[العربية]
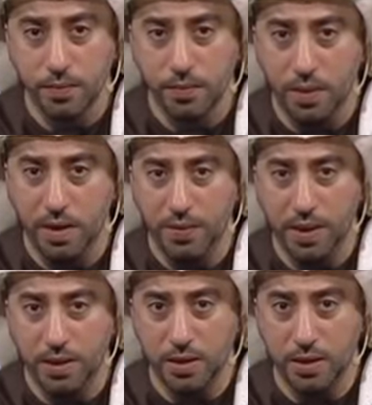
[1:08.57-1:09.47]
ما فيها
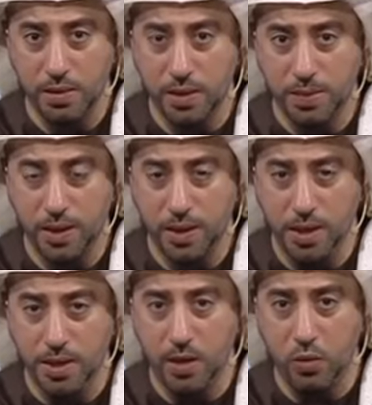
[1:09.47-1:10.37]
شيء طبيعي يعني
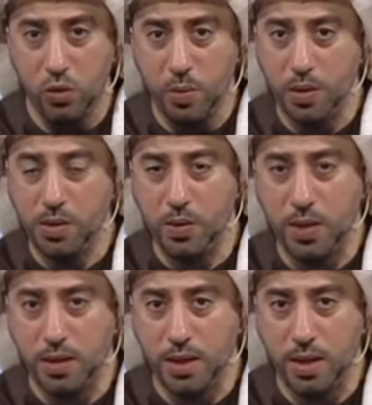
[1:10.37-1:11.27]
عندها خطوبه او لا.
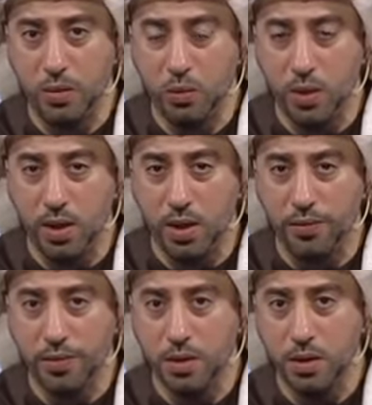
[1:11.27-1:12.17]
زواج كان متوقف
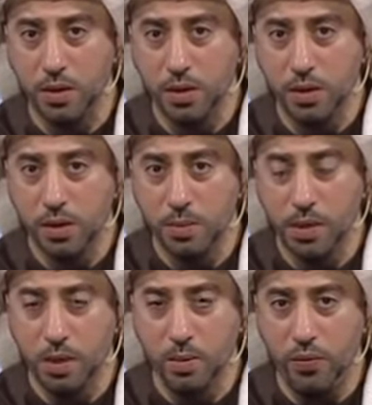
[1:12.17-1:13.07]

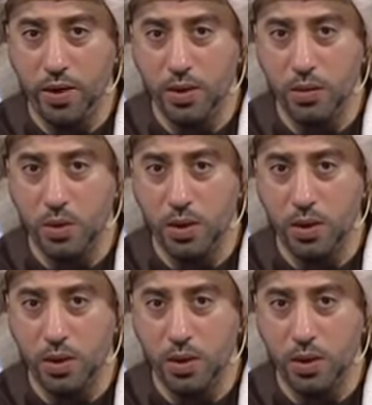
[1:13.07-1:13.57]
بسبب وفاه اخوها